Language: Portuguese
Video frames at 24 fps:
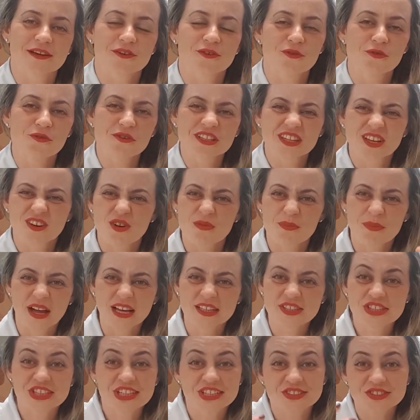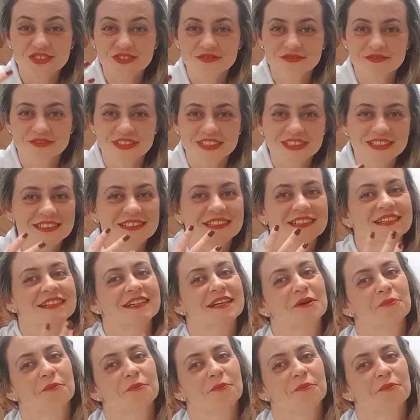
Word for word: Curta, compartilha de vida,